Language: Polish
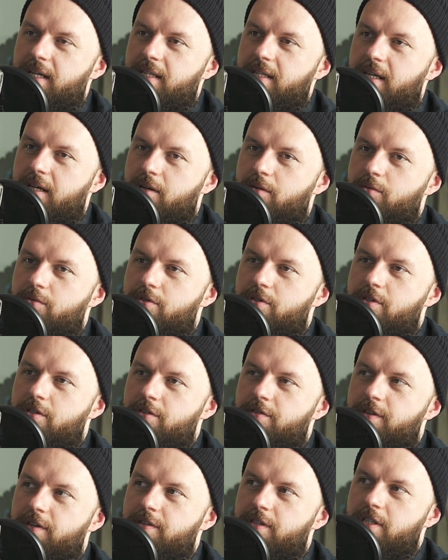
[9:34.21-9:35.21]
Tak
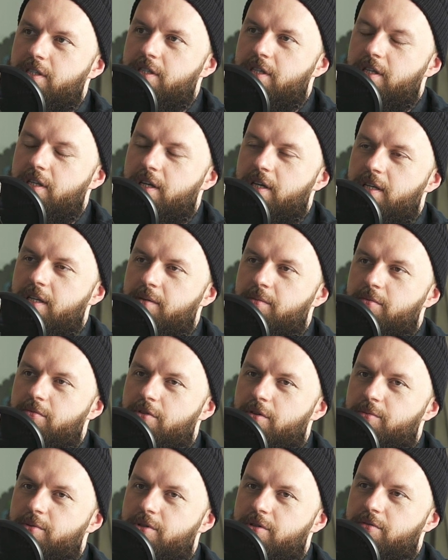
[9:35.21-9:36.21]
uczciwie, w sensie nie, nie był
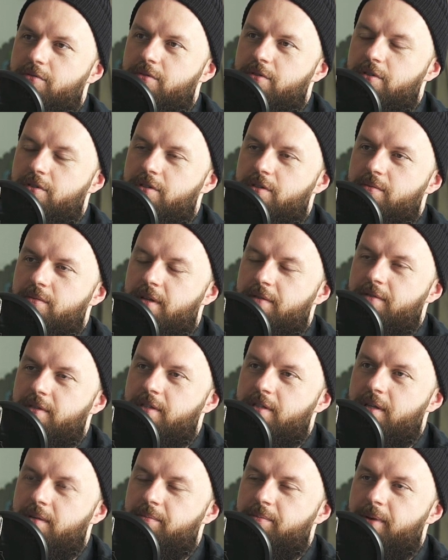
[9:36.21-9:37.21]
do przodu z niczym. Nawet to znaczy...